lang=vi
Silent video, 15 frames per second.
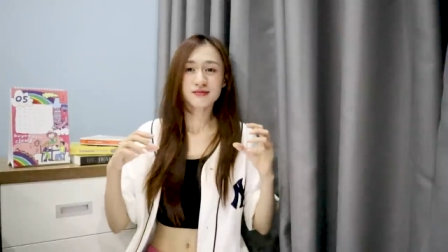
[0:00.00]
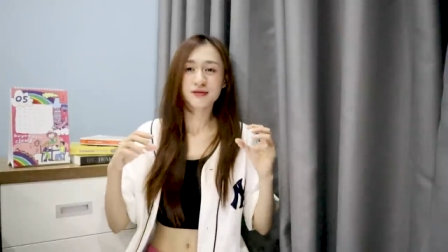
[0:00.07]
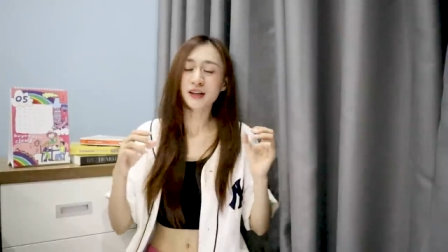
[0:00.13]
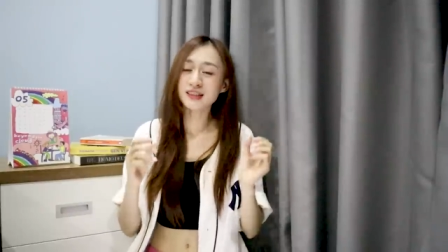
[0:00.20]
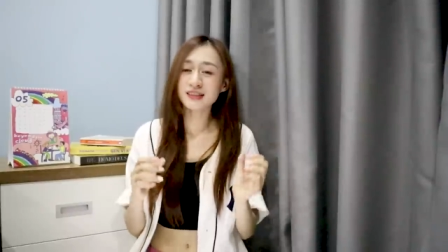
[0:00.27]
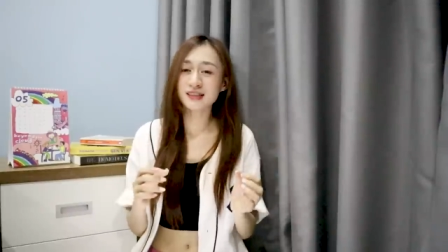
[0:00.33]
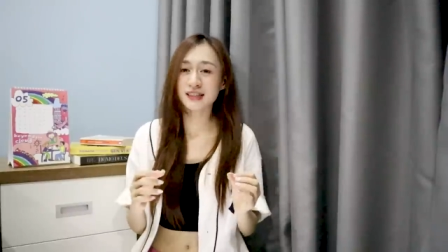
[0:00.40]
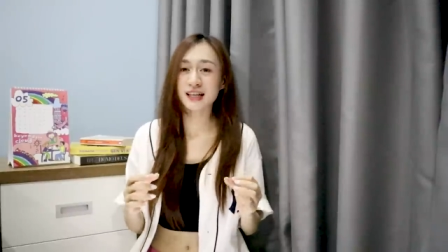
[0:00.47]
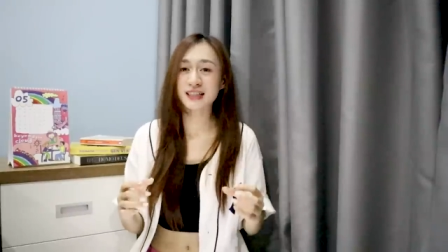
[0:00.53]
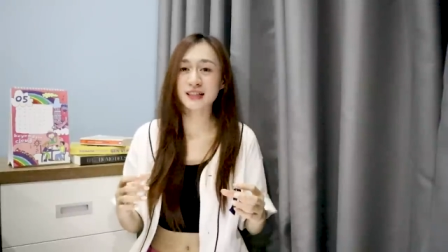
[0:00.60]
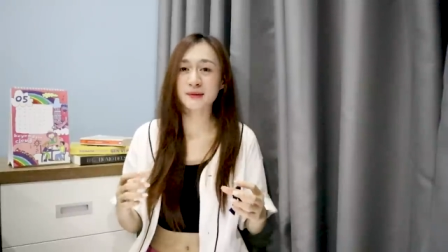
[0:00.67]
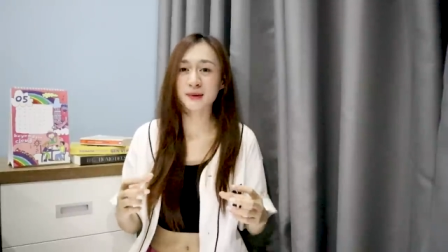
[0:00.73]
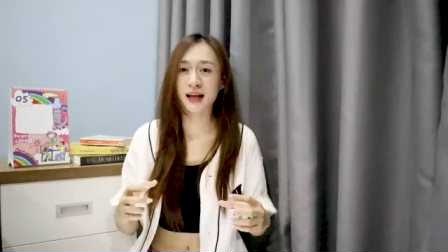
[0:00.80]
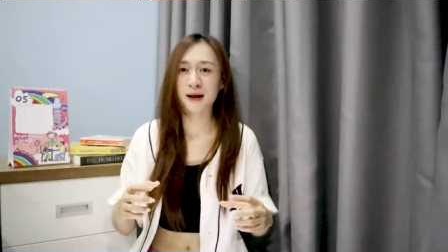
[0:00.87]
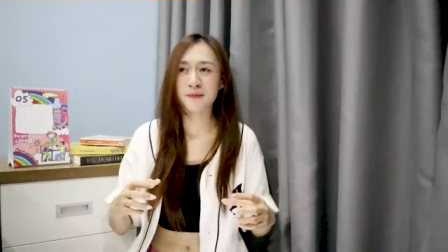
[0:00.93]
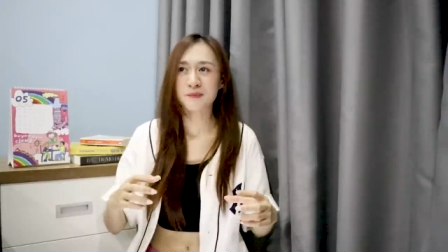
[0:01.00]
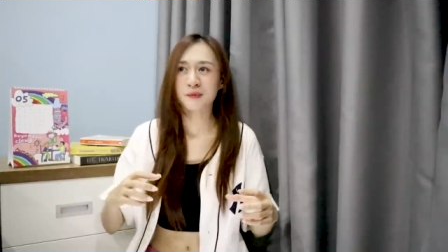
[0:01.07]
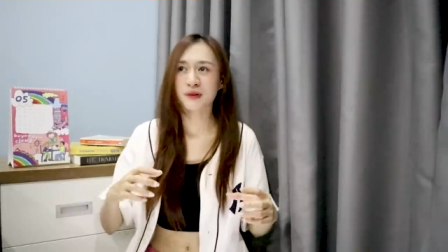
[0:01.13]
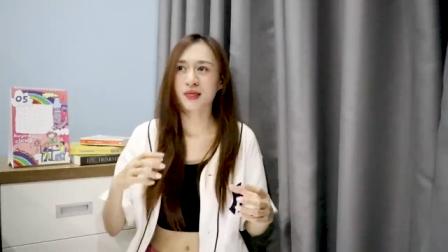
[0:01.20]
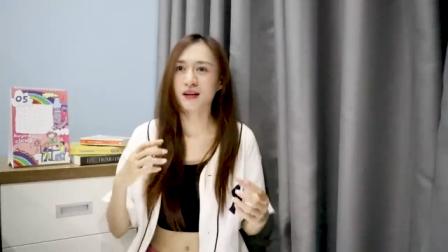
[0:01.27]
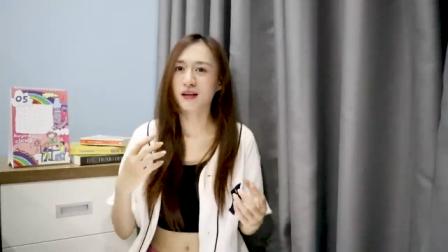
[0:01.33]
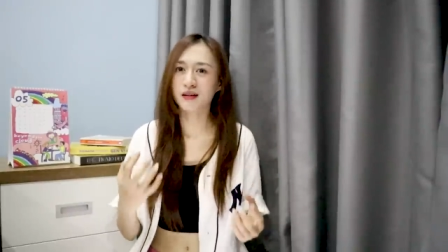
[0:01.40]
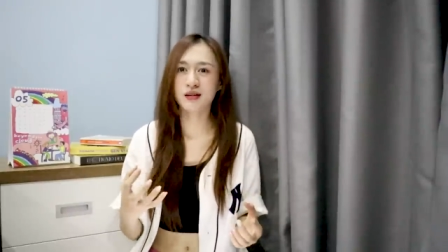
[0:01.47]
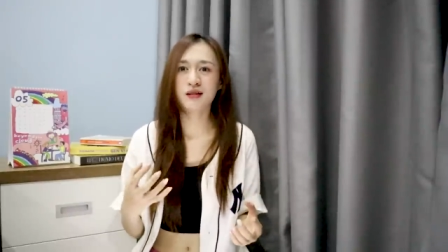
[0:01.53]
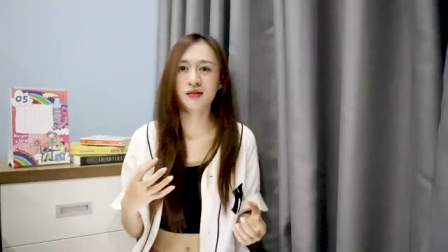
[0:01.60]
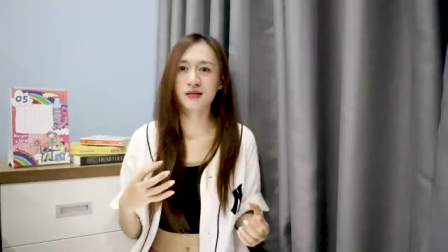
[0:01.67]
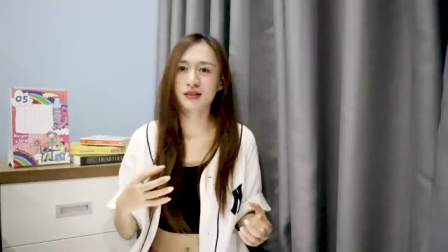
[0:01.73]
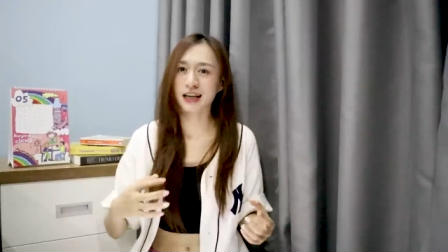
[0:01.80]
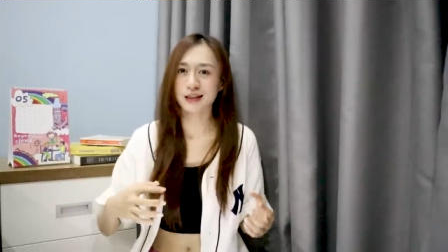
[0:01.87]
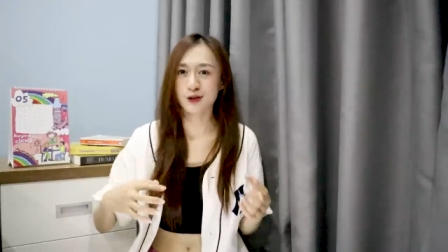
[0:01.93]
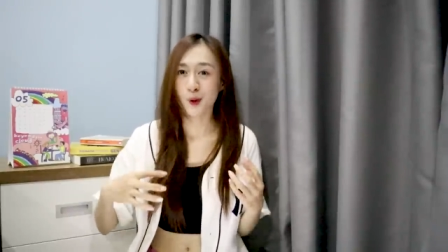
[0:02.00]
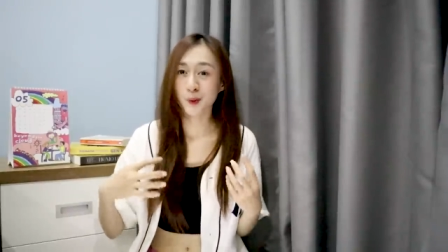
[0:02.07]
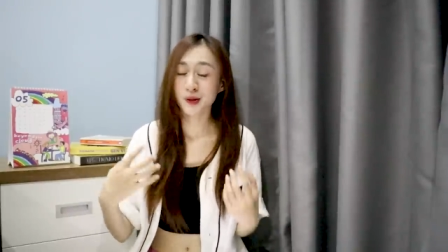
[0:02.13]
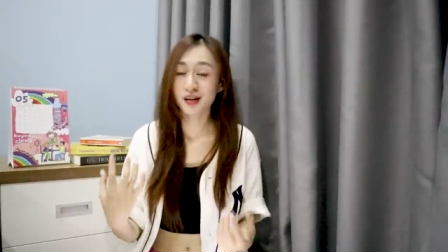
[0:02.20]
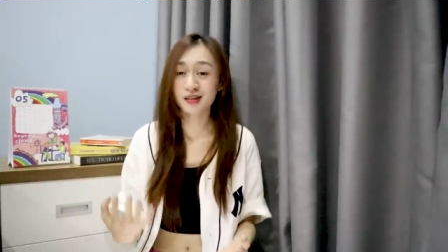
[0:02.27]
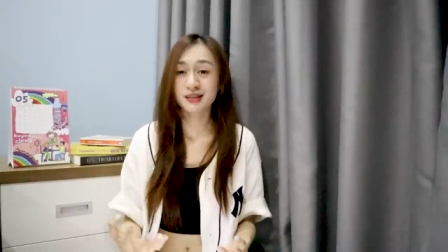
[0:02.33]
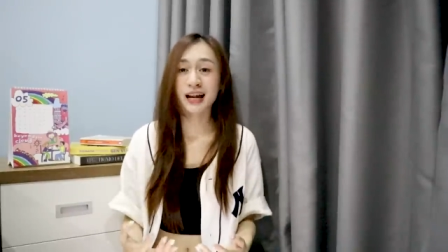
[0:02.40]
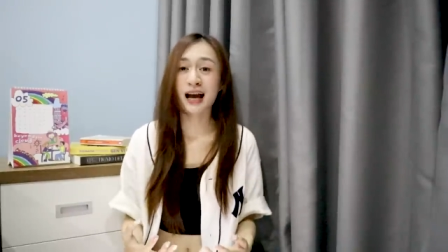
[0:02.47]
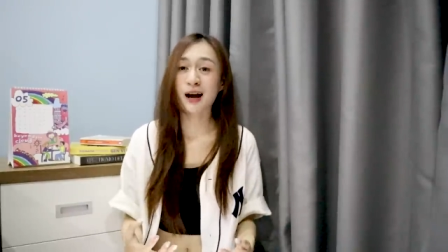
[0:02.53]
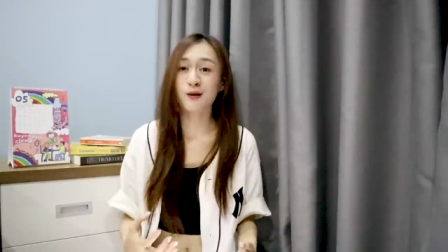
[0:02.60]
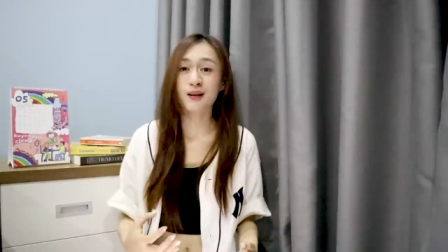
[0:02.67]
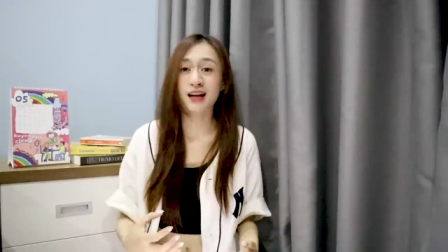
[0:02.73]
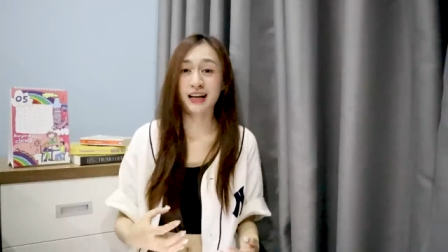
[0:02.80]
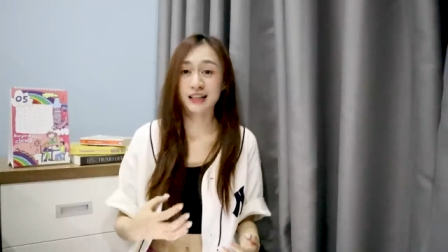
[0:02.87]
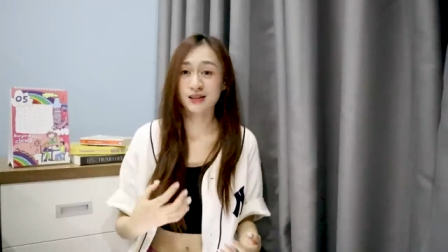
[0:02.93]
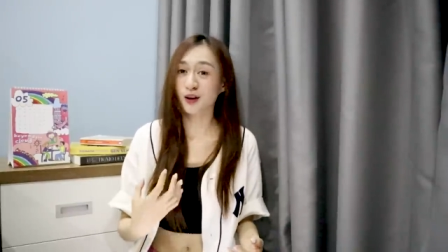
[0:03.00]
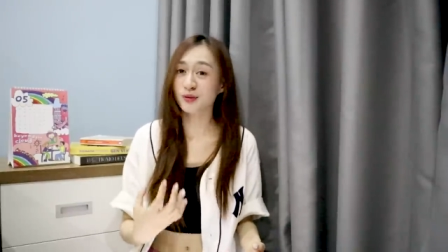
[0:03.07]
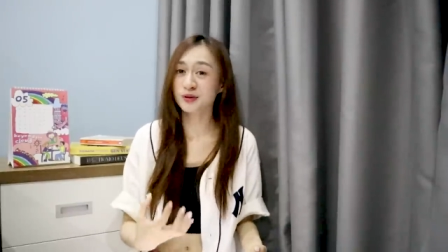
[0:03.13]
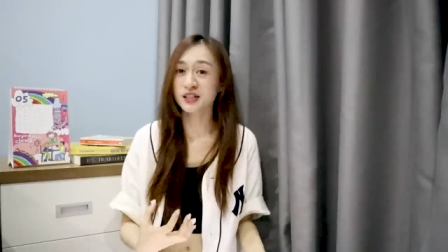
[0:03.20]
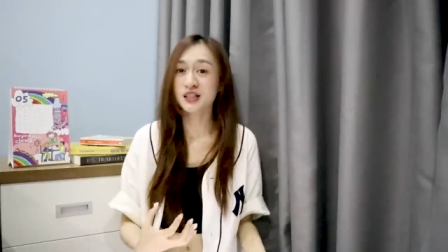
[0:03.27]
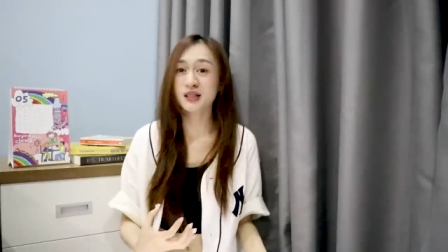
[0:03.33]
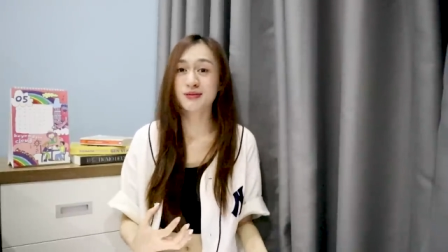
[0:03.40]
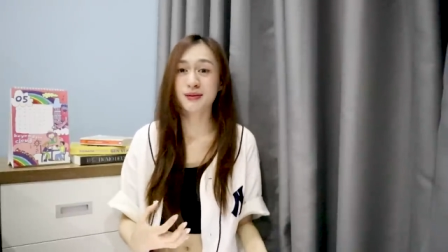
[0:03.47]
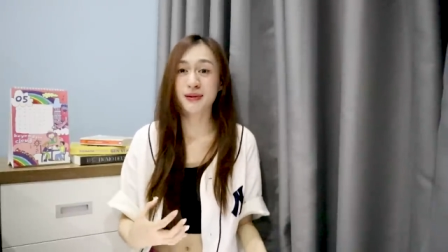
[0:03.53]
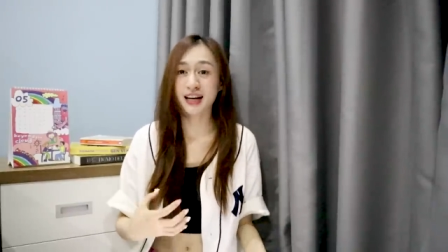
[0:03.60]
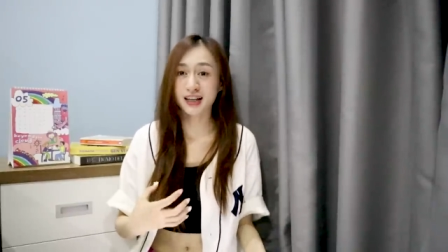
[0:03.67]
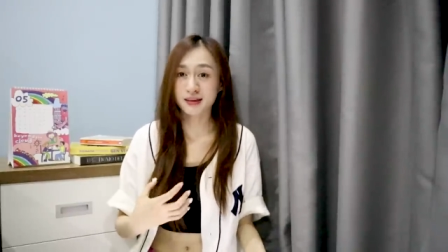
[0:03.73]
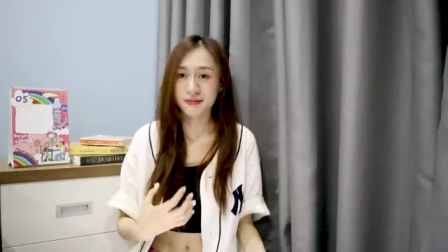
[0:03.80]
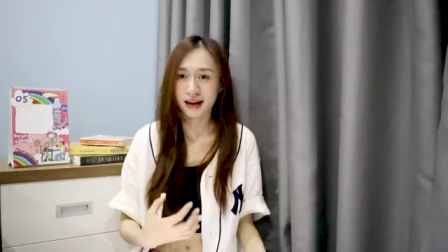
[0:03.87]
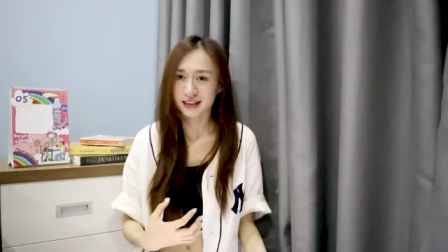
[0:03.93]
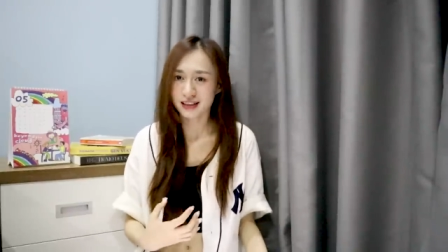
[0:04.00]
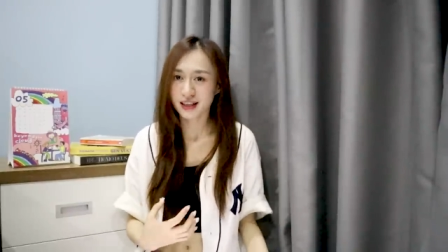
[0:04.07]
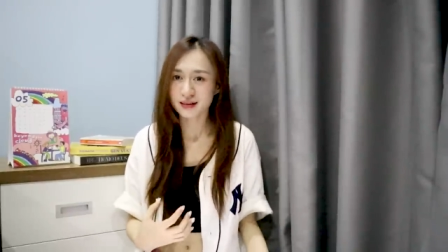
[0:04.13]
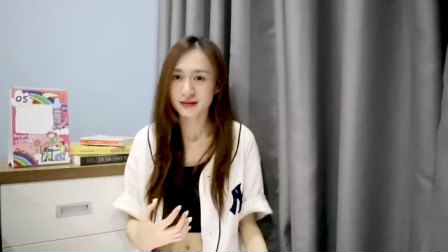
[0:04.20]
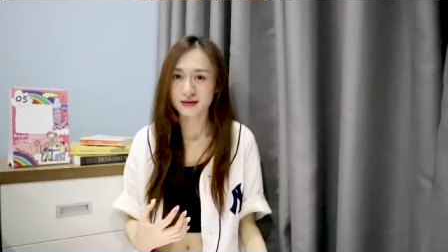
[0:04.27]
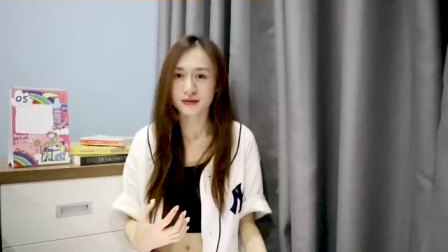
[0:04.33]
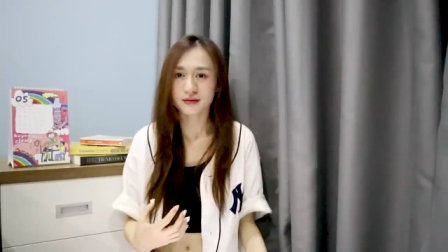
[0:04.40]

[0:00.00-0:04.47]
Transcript: phân ra xem là ờ cái nhóm cơ nào là cái nhóm cơ mà bạn đang mạnh nhất